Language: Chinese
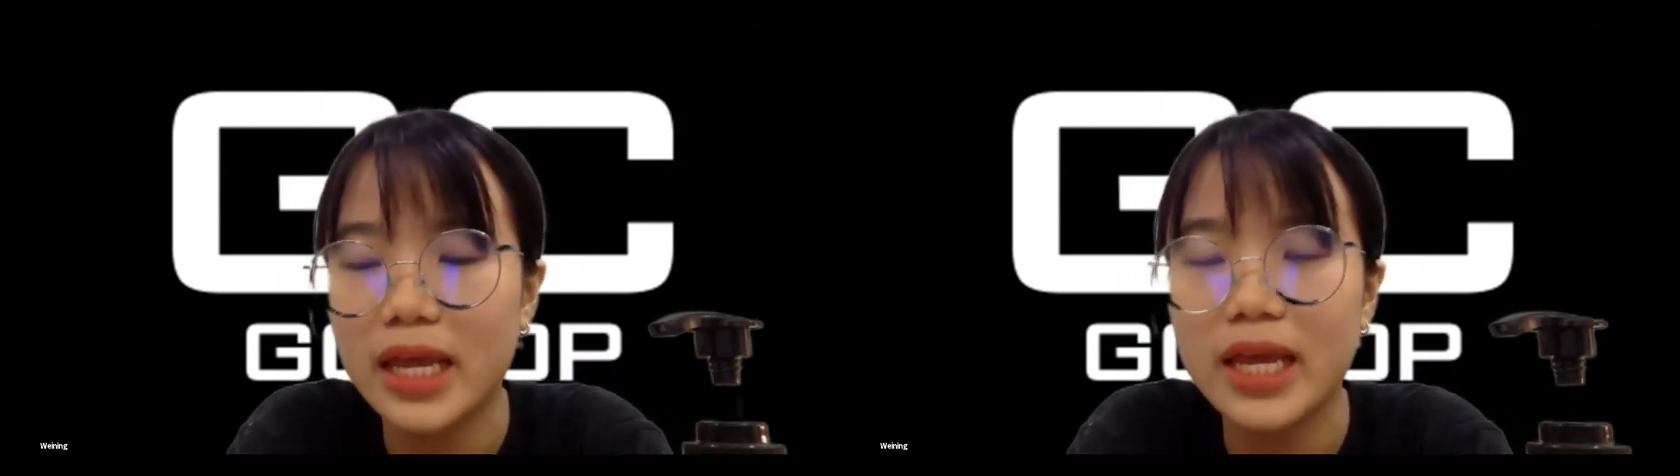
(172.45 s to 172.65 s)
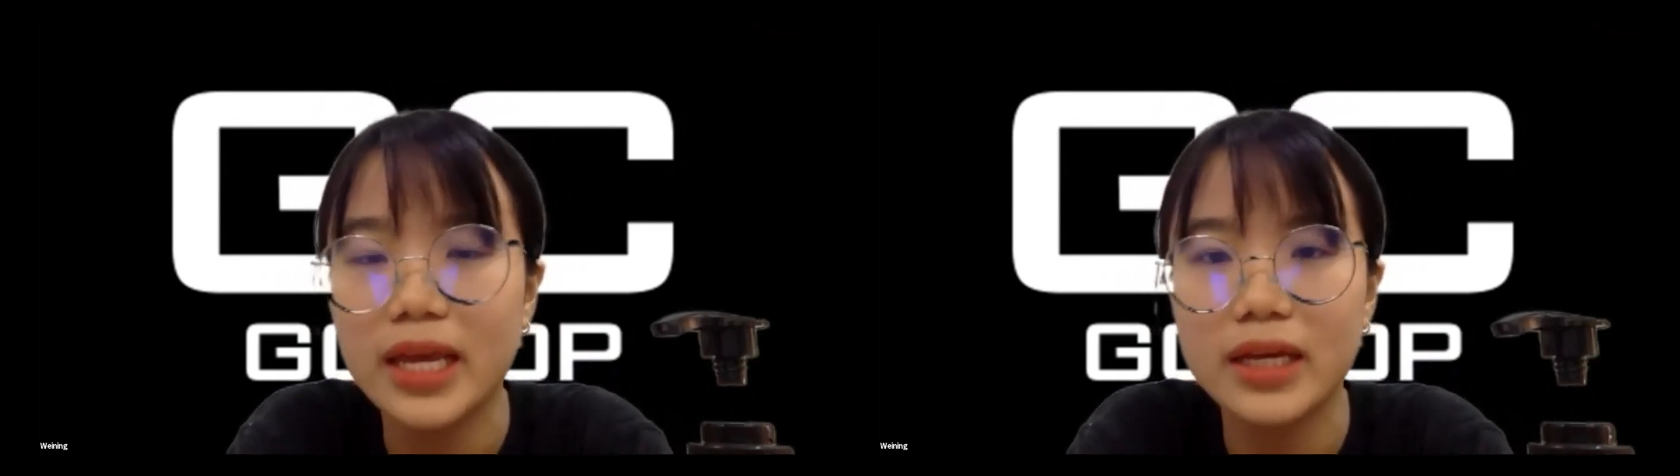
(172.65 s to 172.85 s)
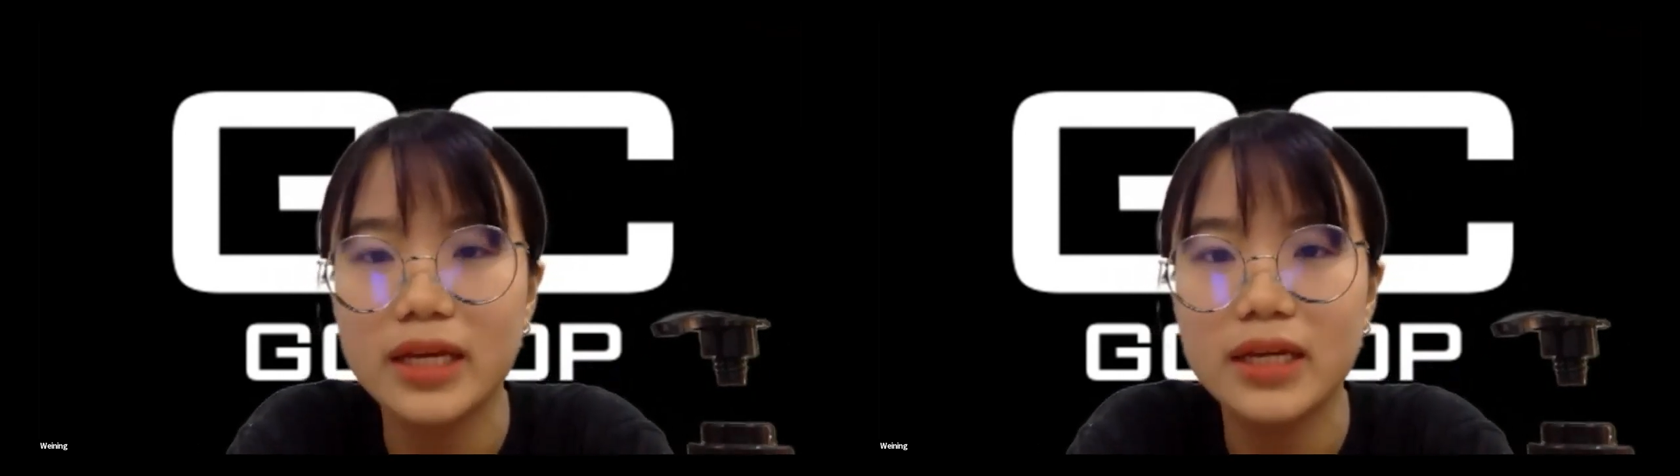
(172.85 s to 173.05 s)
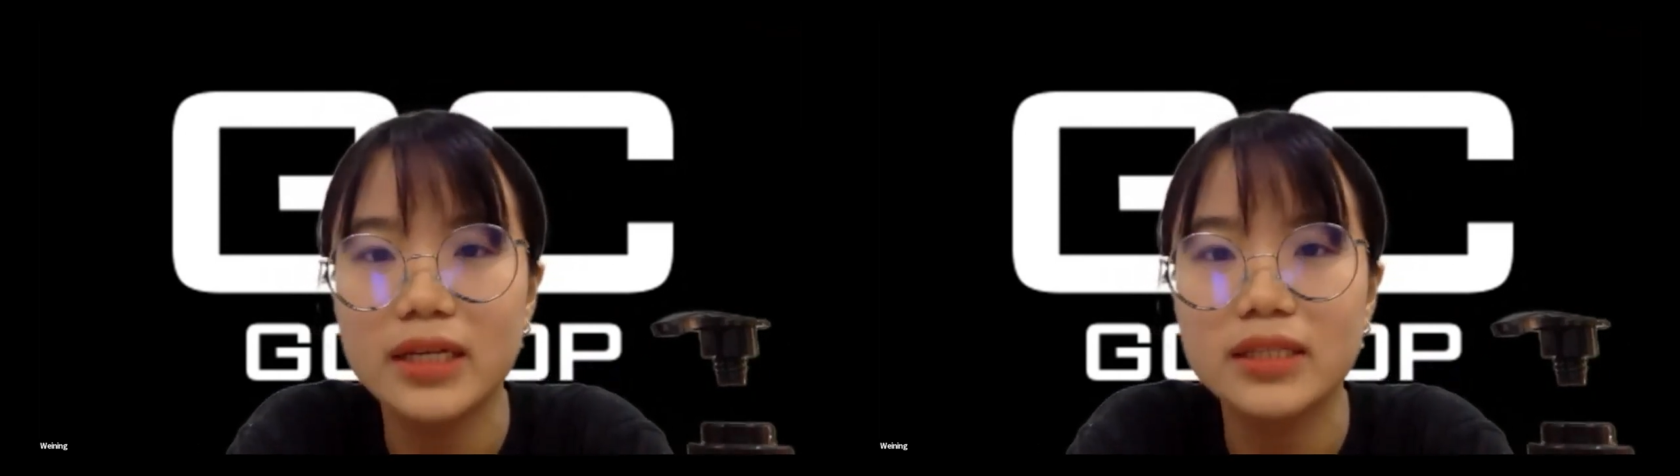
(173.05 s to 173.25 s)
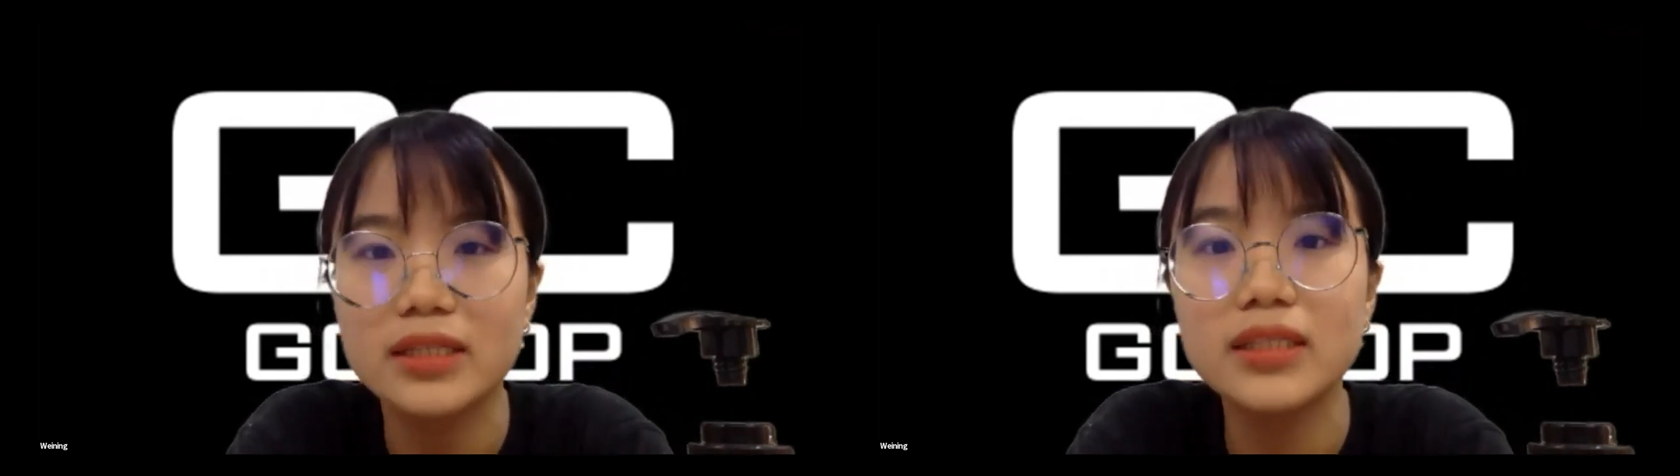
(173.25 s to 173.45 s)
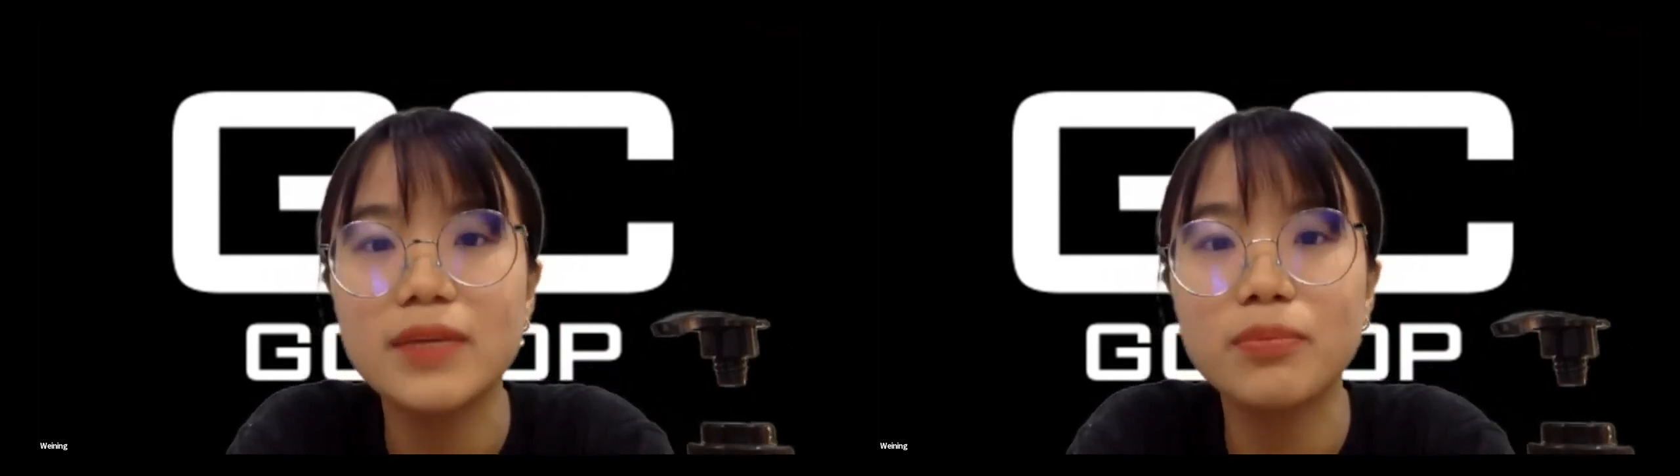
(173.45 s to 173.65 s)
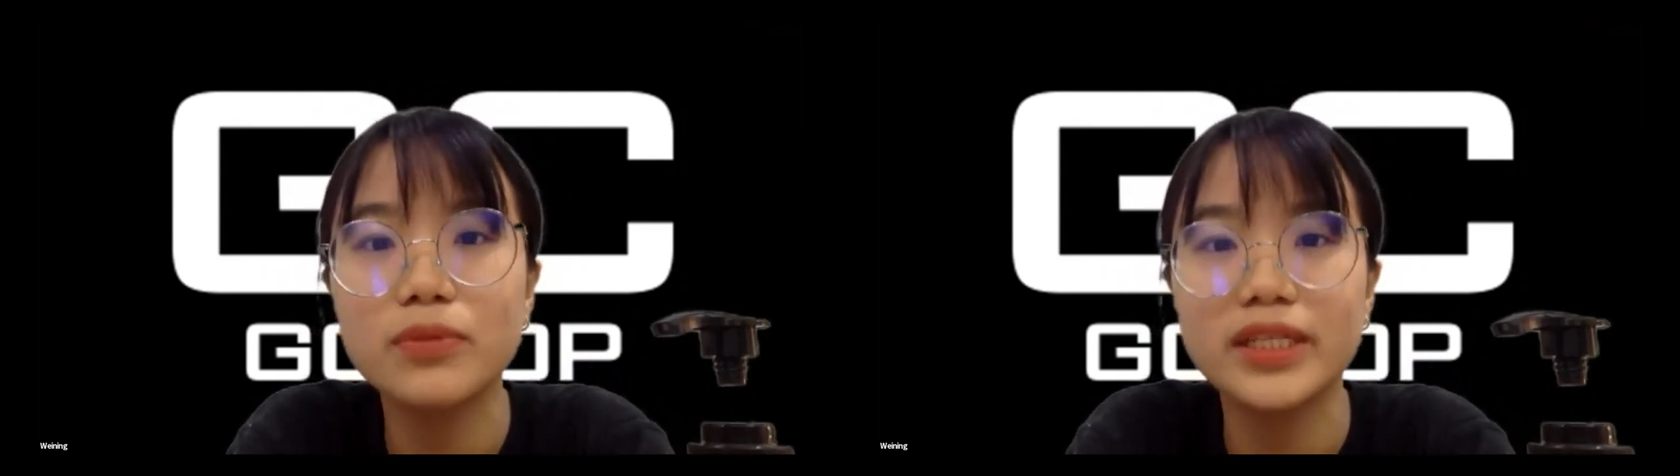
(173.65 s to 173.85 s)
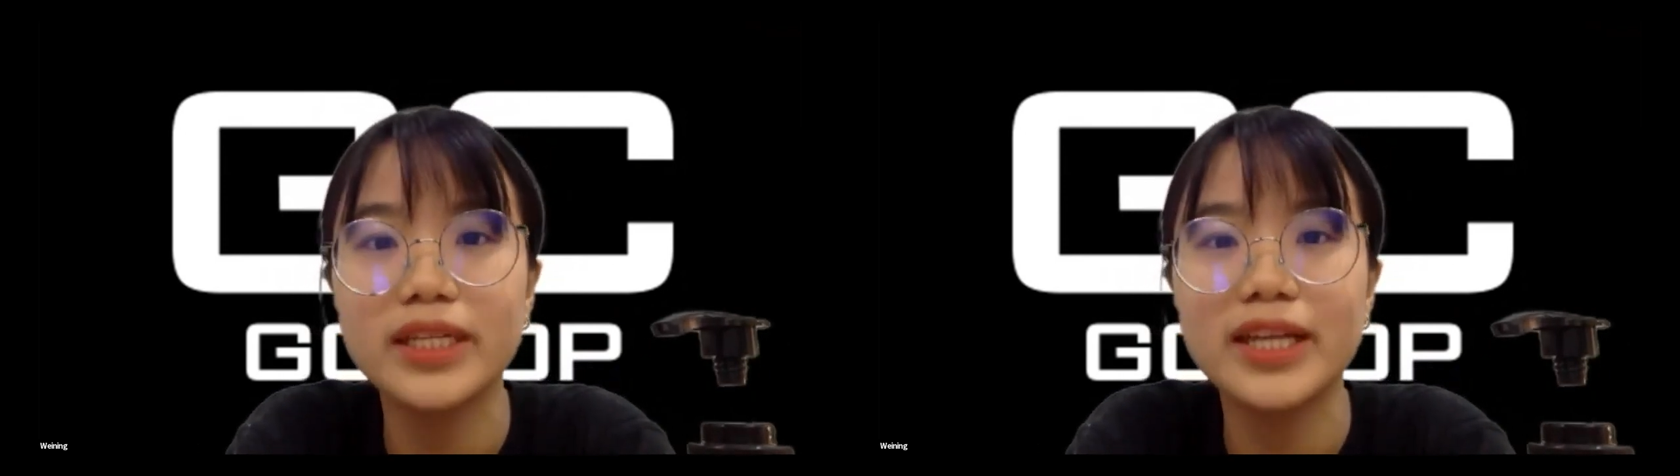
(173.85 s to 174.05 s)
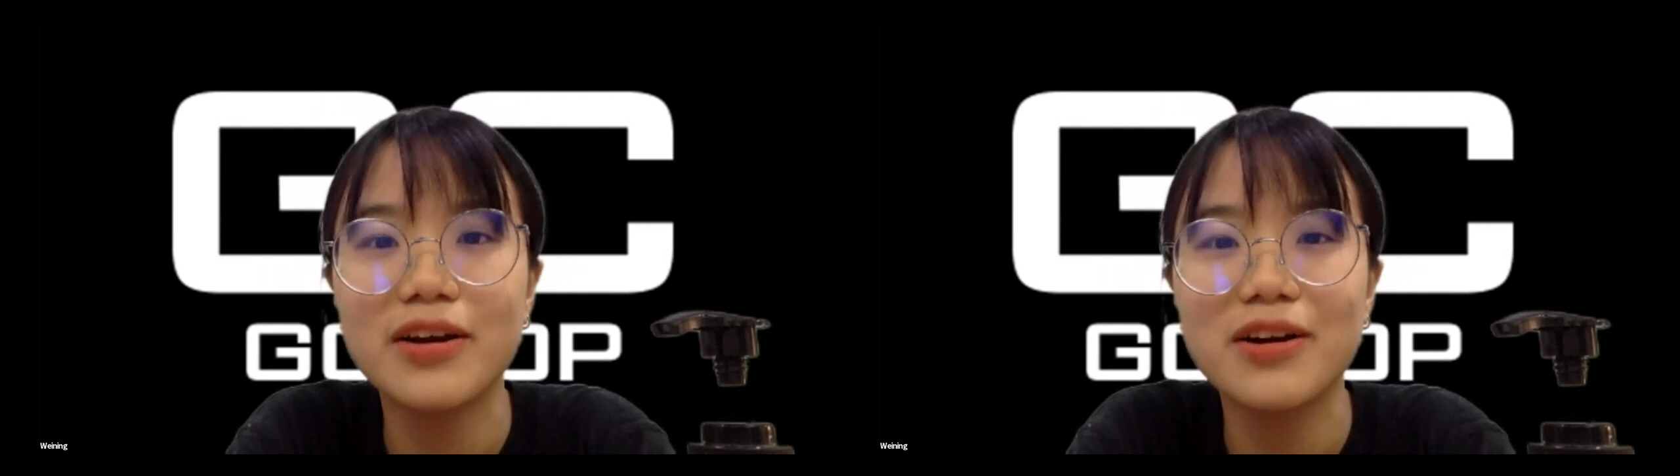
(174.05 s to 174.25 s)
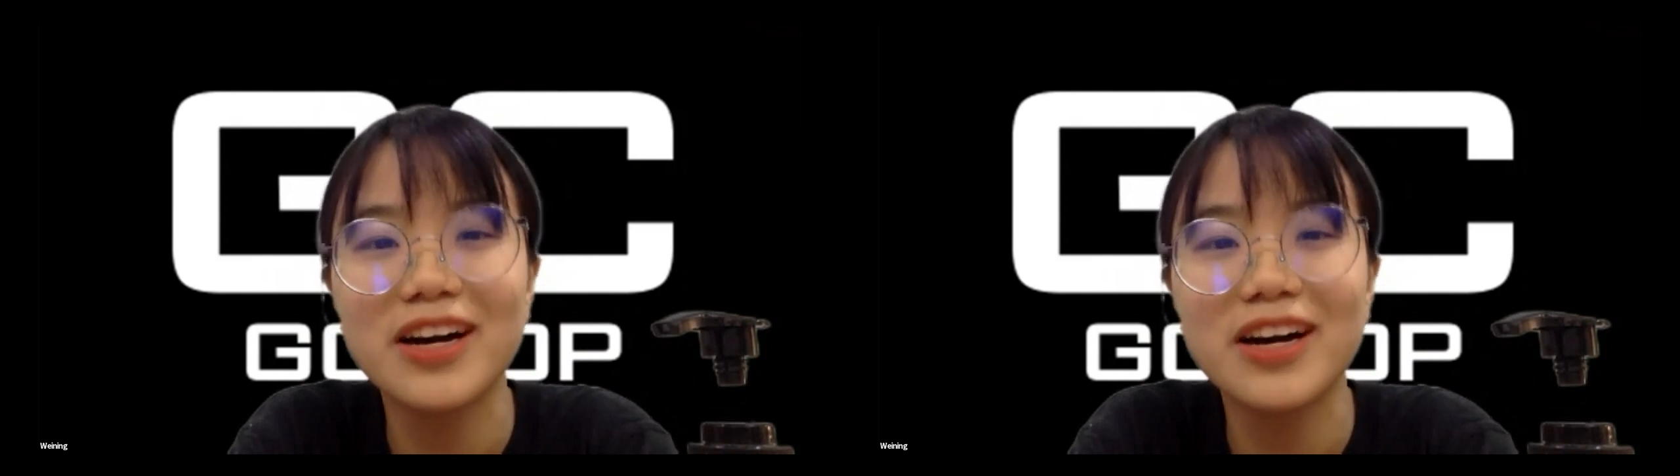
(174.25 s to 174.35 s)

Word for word: 印直接不见掉。